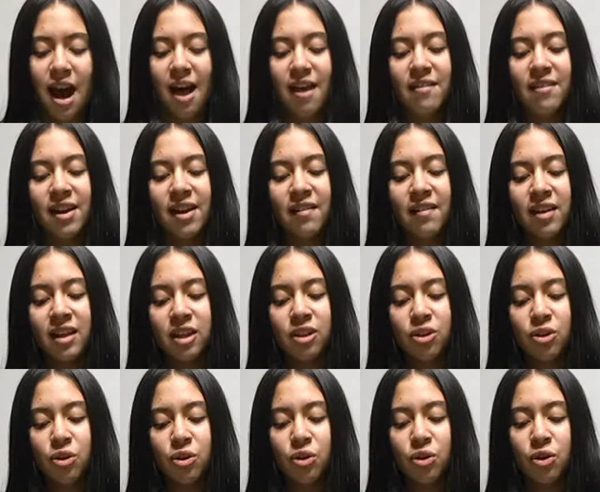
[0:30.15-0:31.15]
Hablaba de
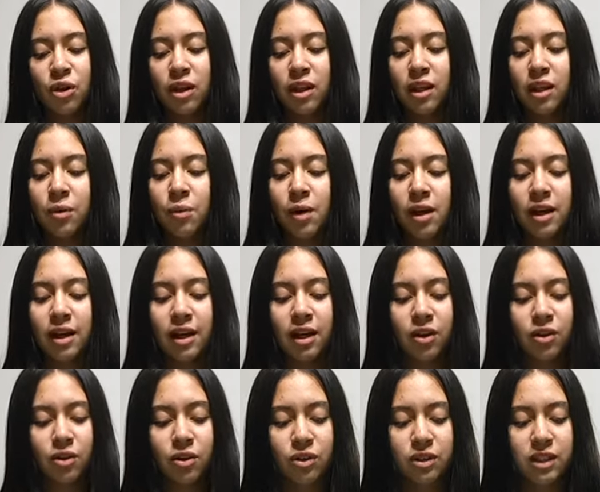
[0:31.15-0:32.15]
todo y de
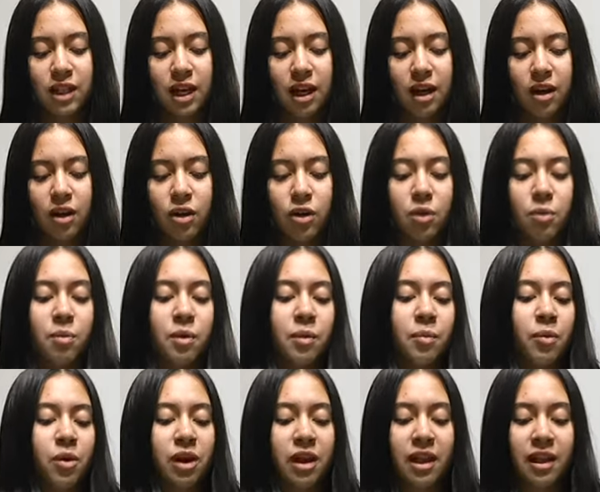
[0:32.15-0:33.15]
cualquier cosa, lo
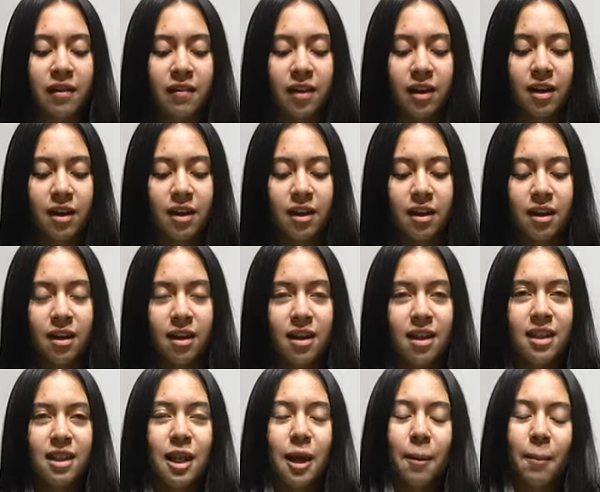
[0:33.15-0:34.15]
mismo le daba.
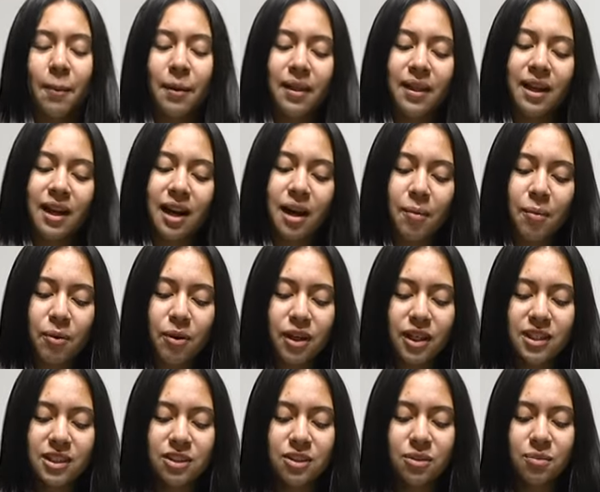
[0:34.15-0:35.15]
Despedirla por
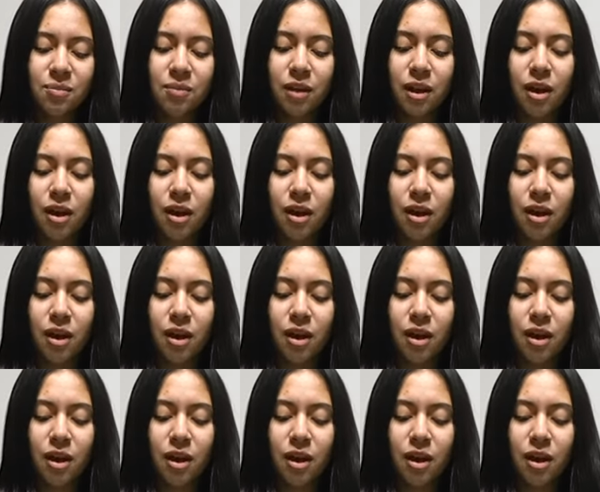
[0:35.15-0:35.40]
eso,